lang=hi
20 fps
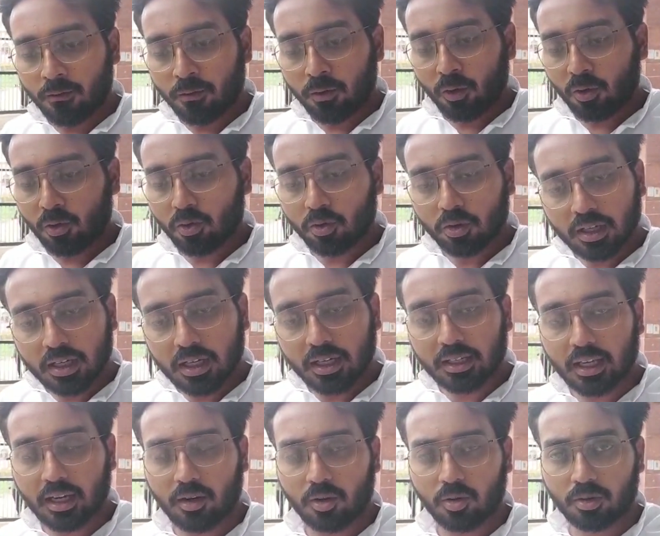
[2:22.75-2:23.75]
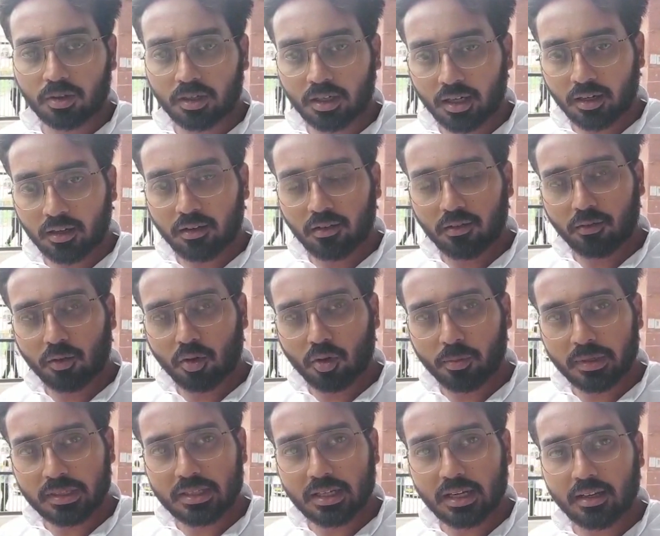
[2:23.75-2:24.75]
वो उनका क्या होगा वो
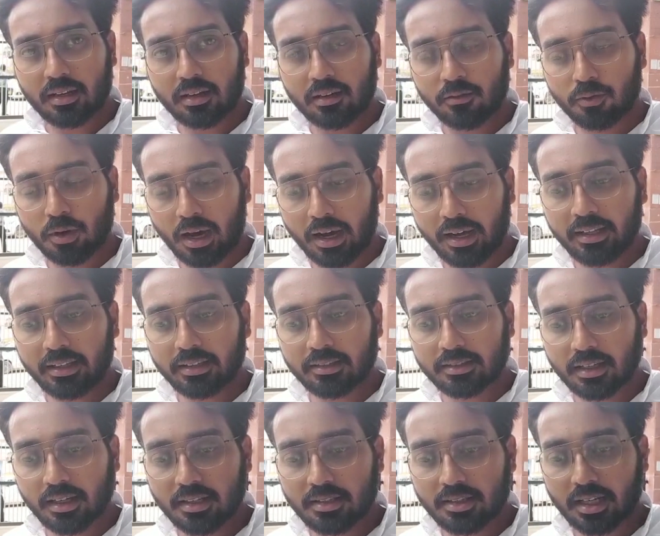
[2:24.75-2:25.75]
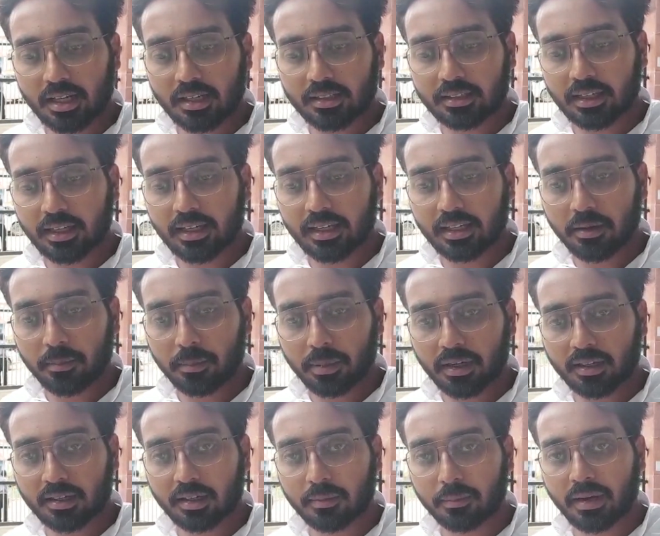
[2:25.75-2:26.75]
बेचार हर इंसान चाहता है कि
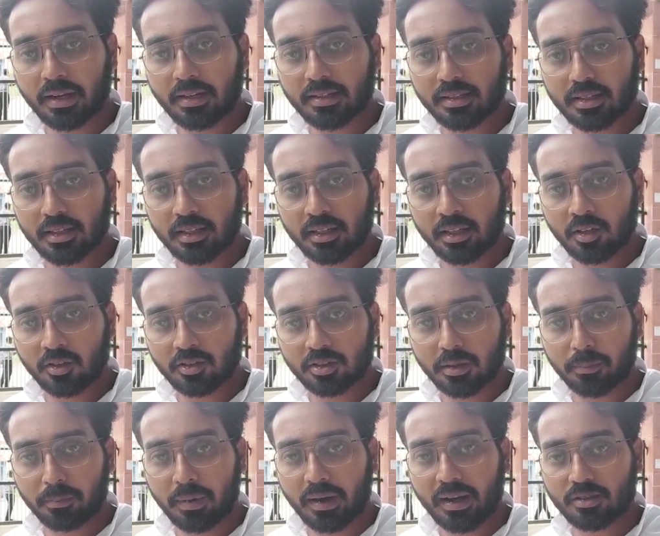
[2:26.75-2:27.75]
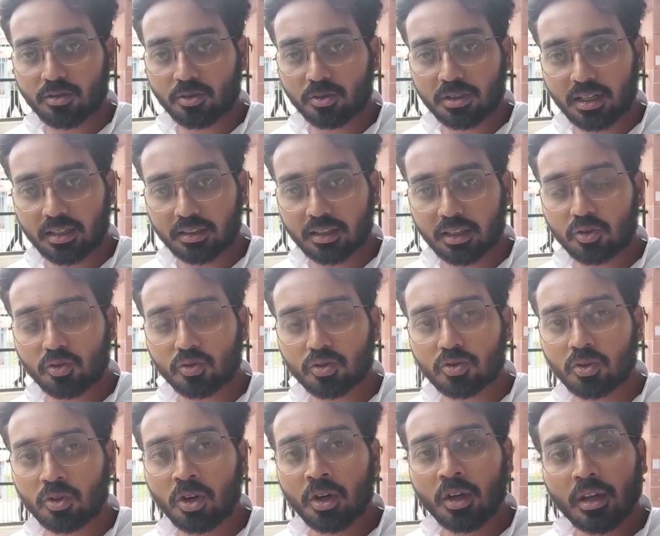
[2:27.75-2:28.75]
पढ़कर पास करे और जब पास हो जाता है तो
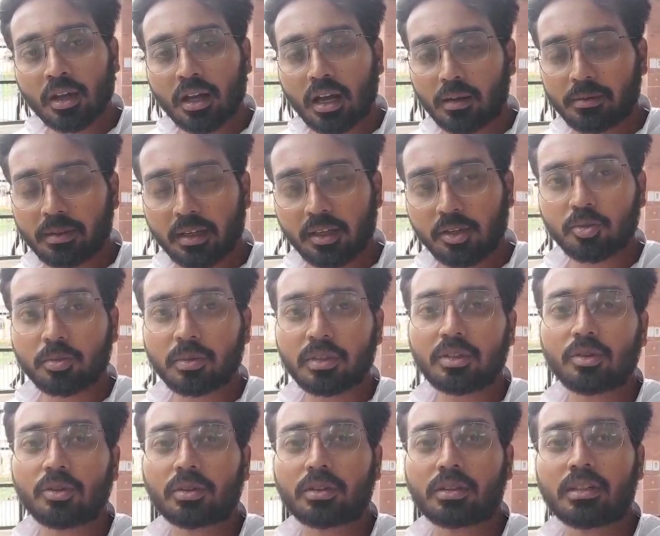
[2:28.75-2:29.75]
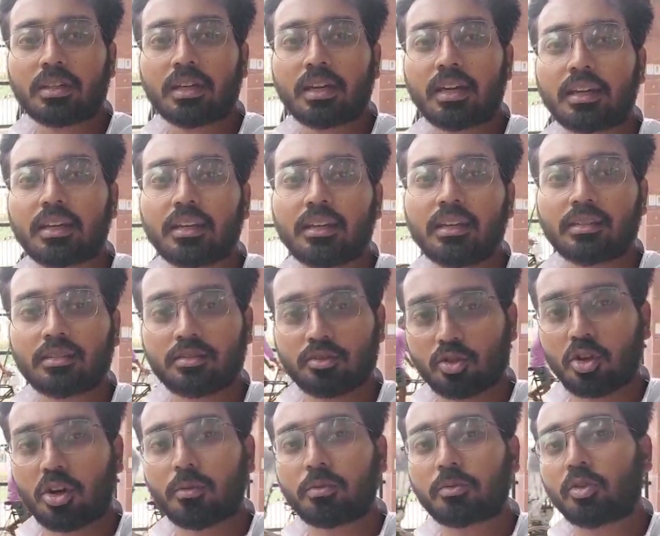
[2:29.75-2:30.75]
उसको अब यही उम्मीद होती है कि
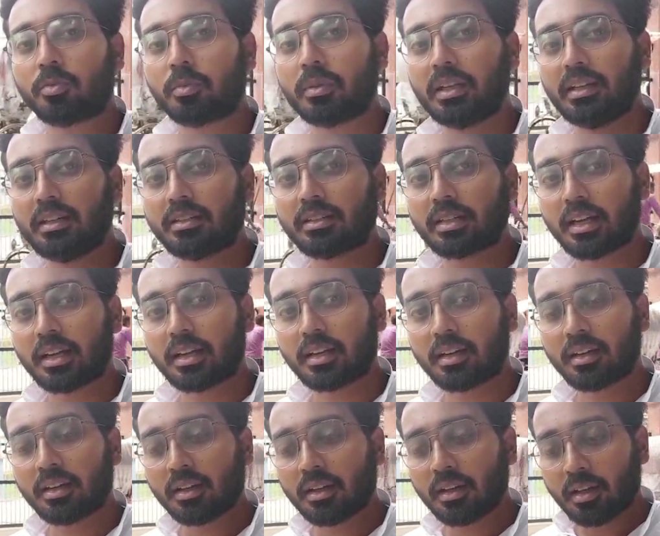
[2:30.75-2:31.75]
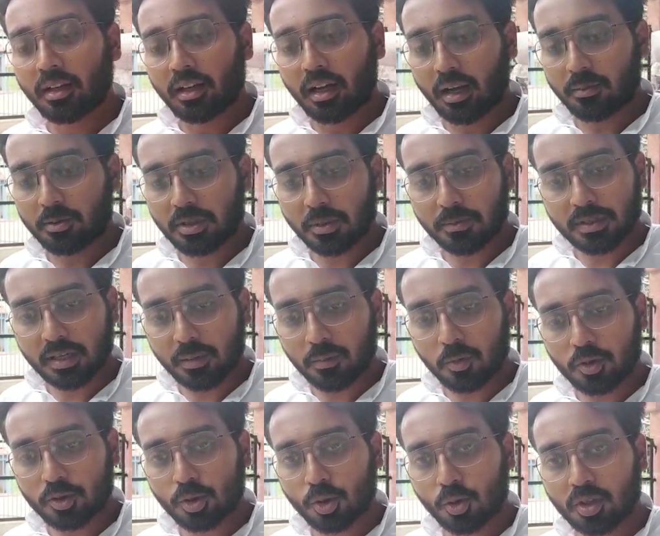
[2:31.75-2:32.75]
जॉब तो मिल ही जाएगा अब जब सब
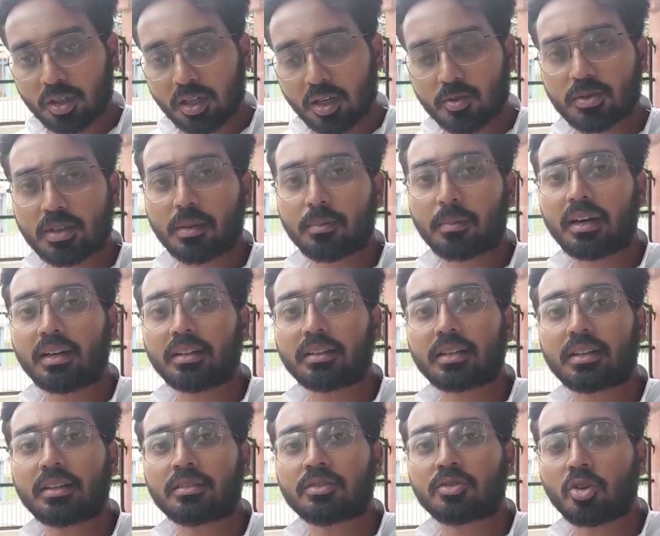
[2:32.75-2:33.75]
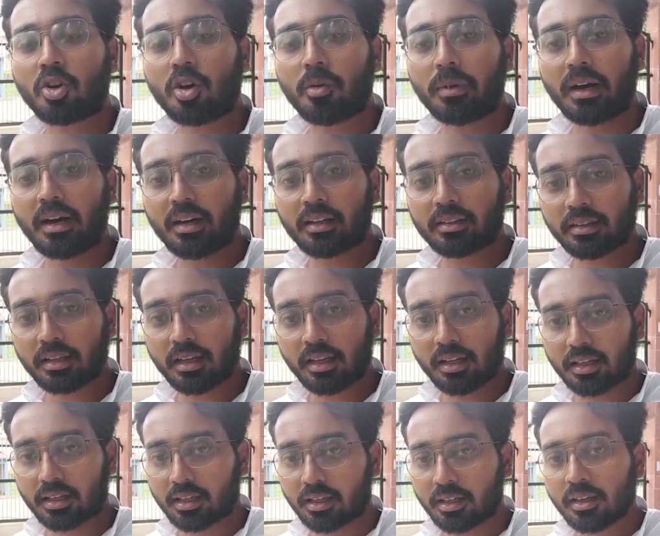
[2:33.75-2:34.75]
कुछ हो गया उसके बाद अगर जॉब हाथ ना
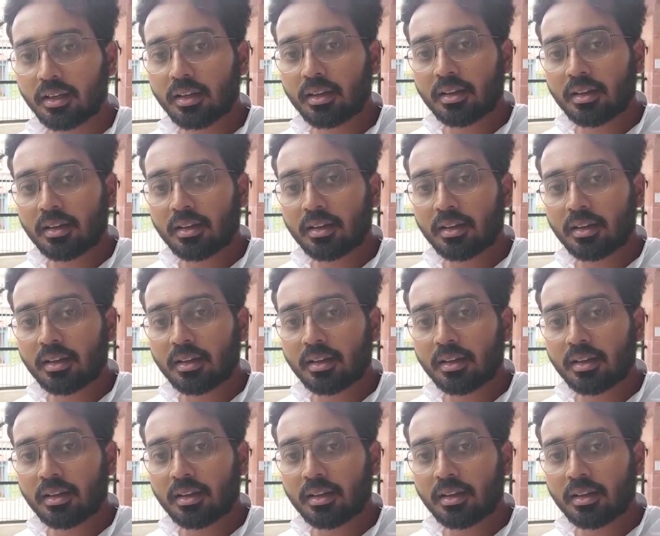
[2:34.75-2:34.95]
लगे